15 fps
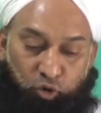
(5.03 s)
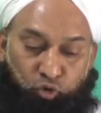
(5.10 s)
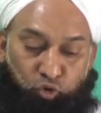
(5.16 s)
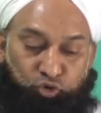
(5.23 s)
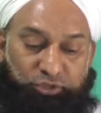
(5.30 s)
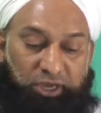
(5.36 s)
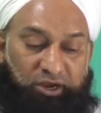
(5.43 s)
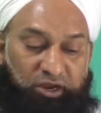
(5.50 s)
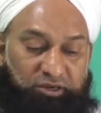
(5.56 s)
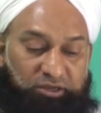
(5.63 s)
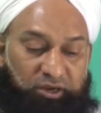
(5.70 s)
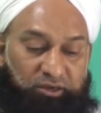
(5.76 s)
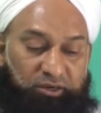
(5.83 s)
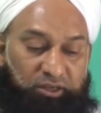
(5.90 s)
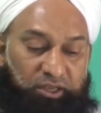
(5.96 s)
रोज़ा रख
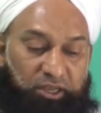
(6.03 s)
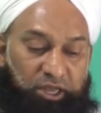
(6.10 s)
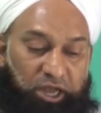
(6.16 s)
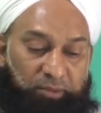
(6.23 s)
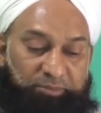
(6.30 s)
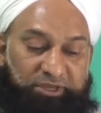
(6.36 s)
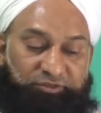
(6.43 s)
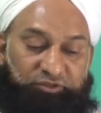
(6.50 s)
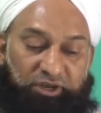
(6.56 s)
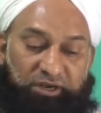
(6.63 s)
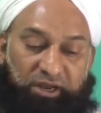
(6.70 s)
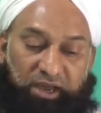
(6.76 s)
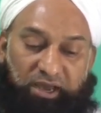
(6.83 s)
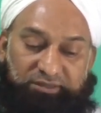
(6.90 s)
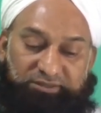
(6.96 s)
कर हमें
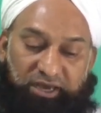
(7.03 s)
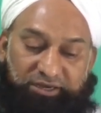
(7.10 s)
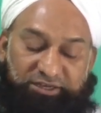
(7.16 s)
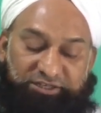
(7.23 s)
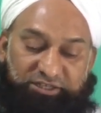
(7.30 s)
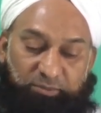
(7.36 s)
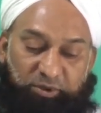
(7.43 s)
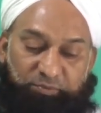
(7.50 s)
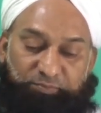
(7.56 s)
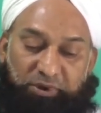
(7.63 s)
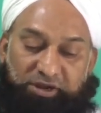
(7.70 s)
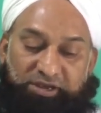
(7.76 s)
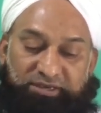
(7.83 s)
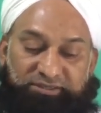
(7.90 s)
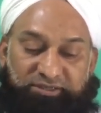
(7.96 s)
दिल आज़ारी से भी
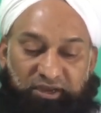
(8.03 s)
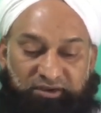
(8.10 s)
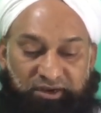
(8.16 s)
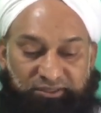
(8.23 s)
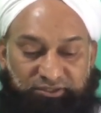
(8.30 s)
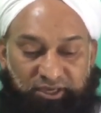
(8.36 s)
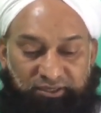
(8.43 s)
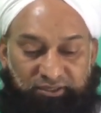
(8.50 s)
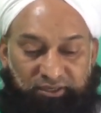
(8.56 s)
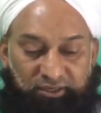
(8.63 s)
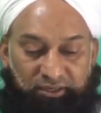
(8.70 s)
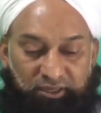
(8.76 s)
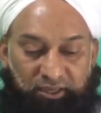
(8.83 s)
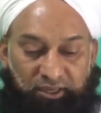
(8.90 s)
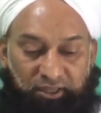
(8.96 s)
परहेज करना चाहिए